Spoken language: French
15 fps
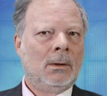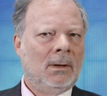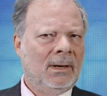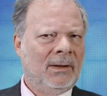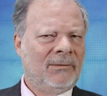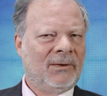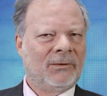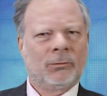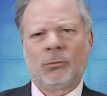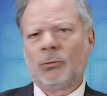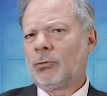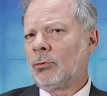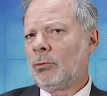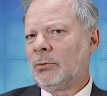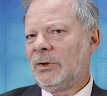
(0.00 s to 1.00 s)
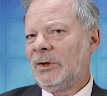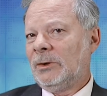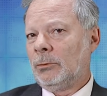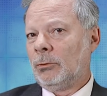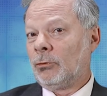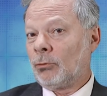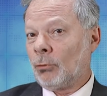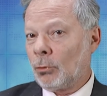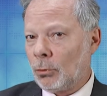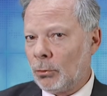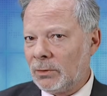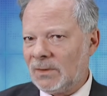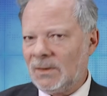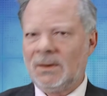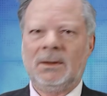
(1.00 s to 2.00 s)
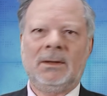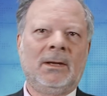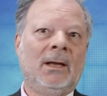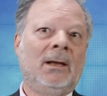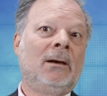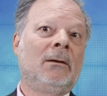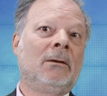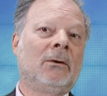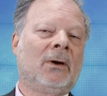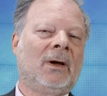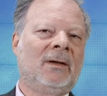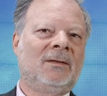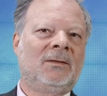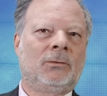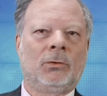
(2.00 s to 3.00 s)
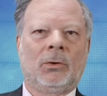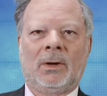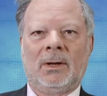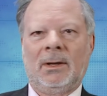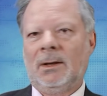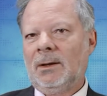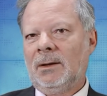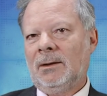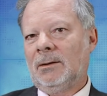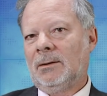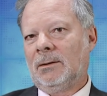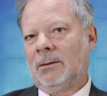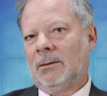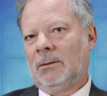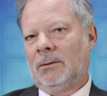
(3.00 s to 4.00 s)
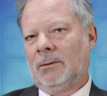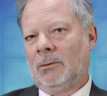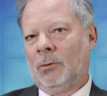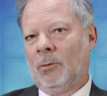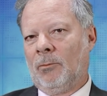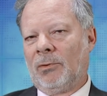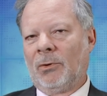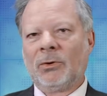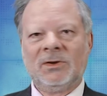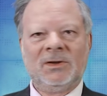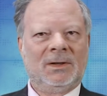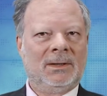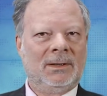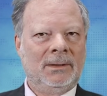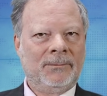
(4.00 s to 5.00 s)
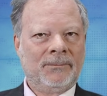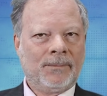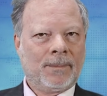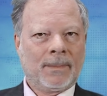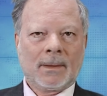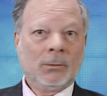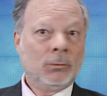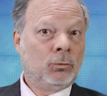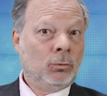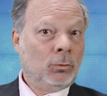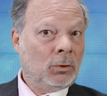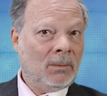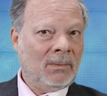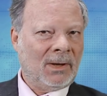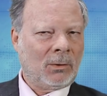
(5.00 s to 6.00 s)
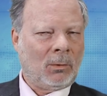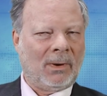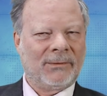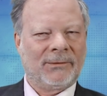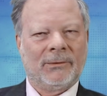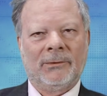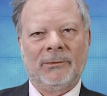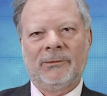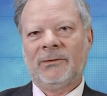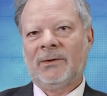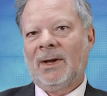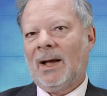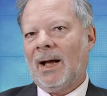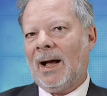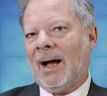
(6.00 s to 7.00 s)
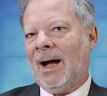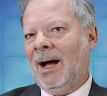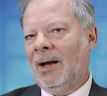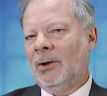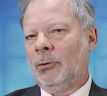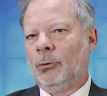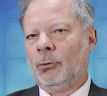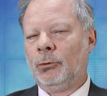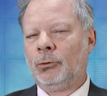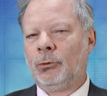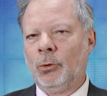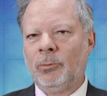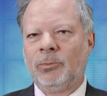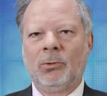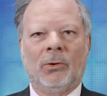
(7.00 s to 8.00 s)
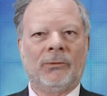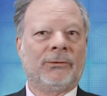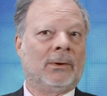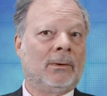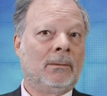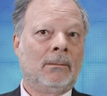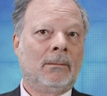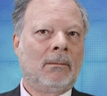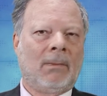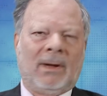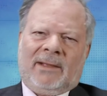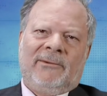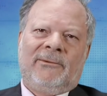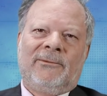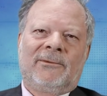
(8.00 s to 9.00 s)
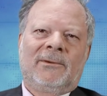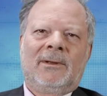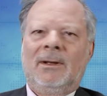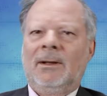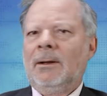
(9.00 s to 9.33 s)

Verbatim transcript: L'inflation de, son côté, de son côté, elle resterait bloquée, tout comme la croissance, à 2%. Bref,